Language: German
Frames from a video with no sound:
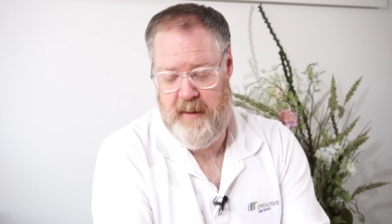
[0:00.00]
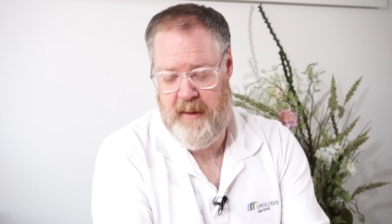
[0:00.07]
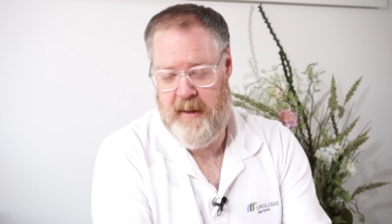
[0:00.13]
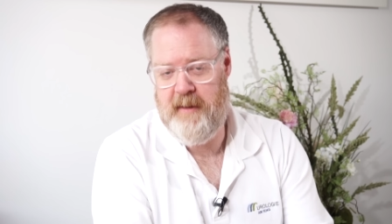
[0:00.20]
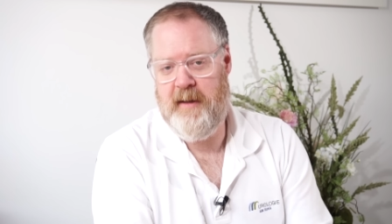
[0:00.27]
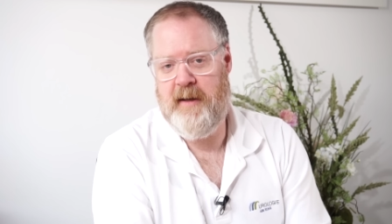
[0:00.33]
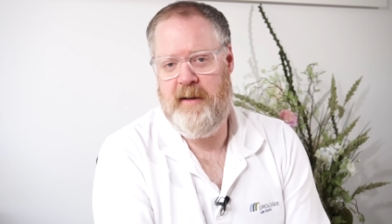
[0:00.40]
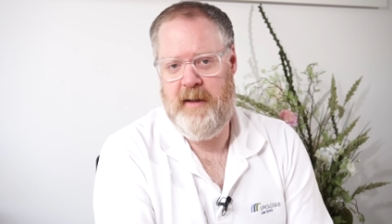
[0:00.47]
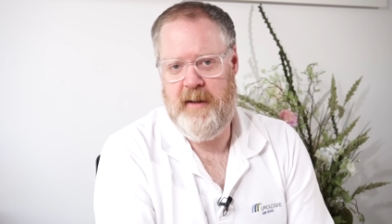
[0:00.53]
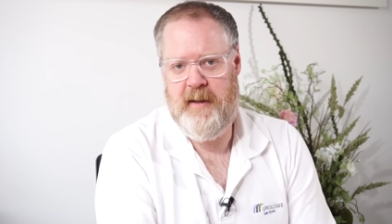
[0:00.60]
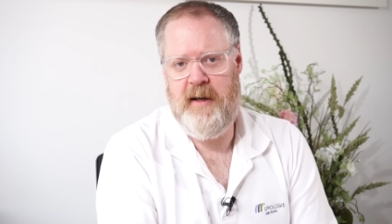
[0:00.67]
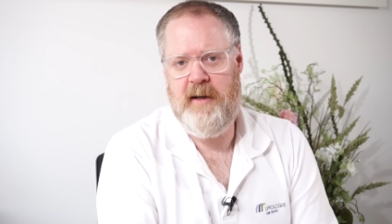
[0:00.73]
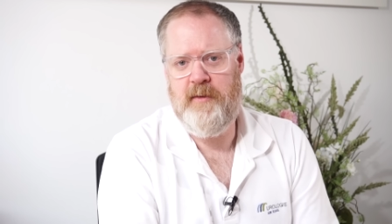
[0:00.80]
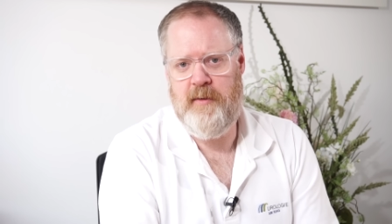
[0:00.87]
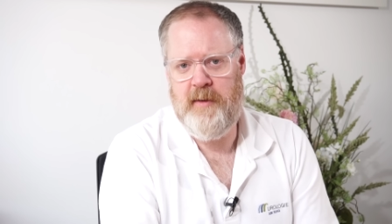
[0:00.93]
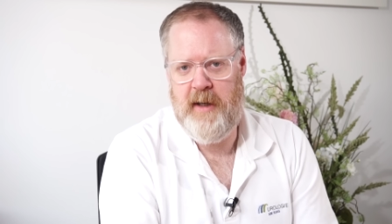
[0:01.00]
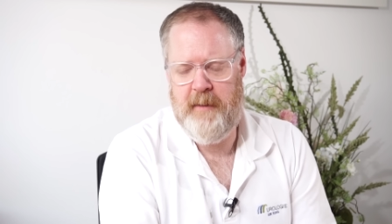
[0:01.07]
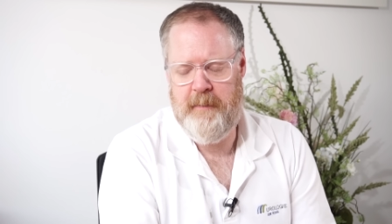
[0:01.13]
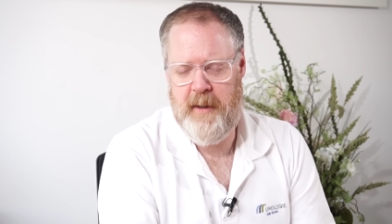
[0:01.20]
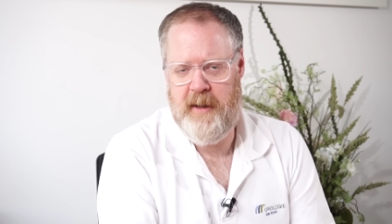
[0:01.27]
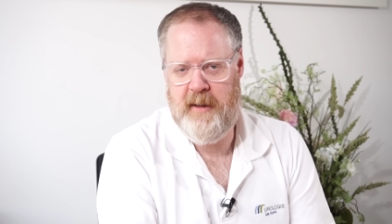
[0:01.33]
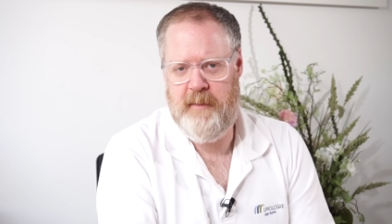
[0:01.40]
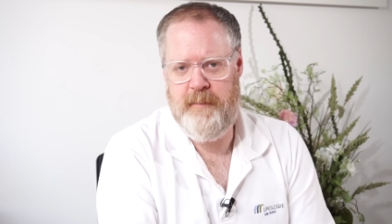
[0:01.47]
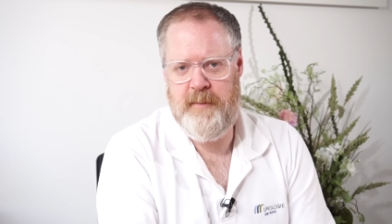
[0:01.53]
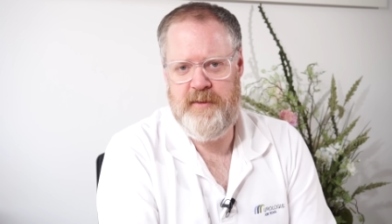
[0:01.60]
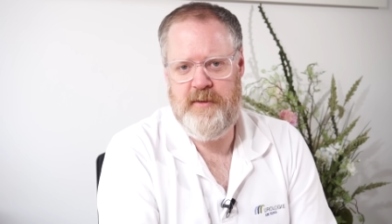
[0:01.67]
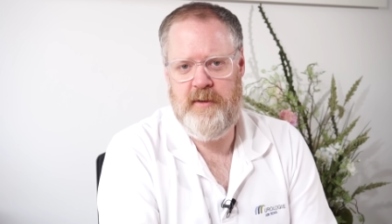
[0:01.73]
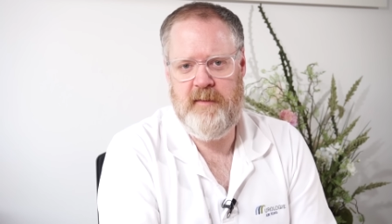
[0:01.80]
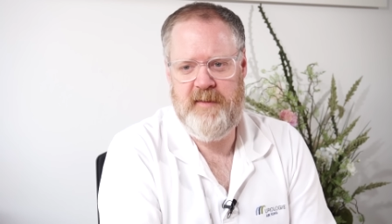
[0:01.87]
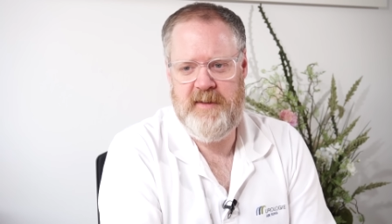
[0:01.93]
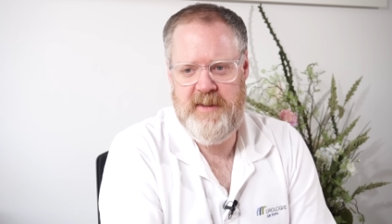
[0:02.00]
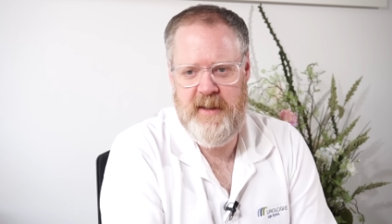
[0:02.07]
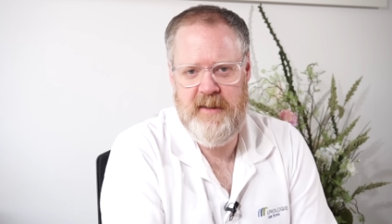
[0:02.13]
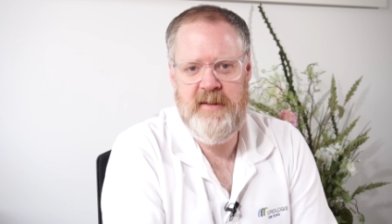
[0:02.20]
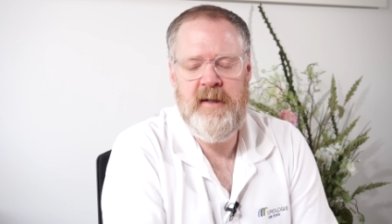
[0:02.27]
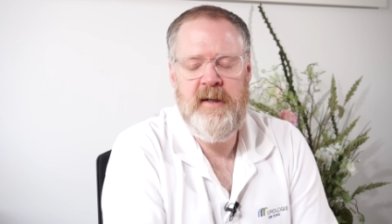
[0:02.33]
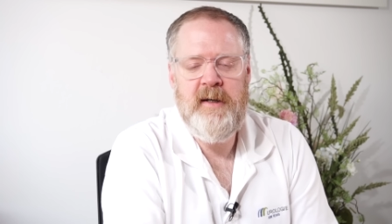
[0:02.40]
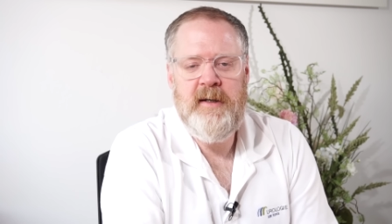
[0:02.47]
anderen Erkrankungen haben, gerade in Bezug auf das Herz,